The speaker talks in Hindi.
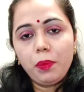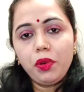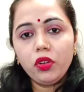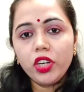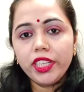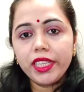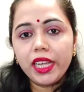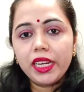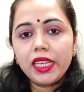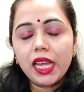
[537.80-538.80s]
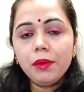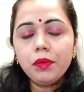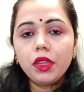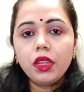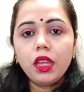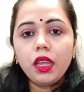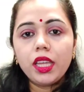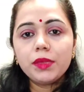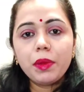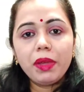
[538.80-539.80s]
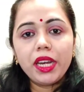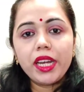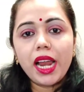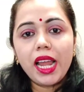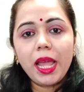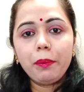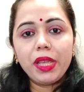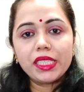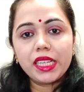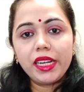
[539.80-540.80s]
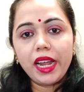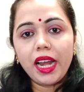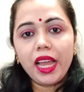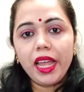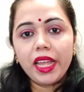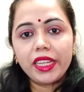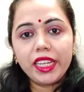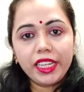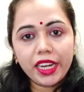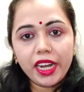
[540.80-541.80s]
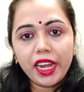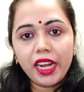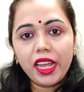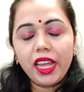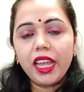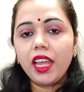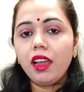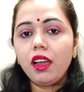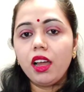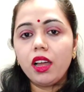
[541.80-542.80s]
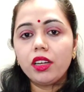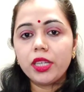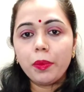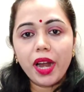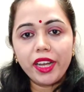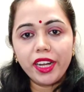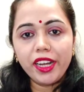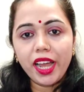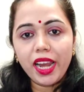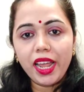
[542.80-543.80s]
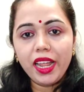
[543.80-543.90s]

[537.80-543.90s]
आप लोगों ने देख लिया इसमें मैंने डाला है बेसन डाला है खीरा डाला है टमाटर डाला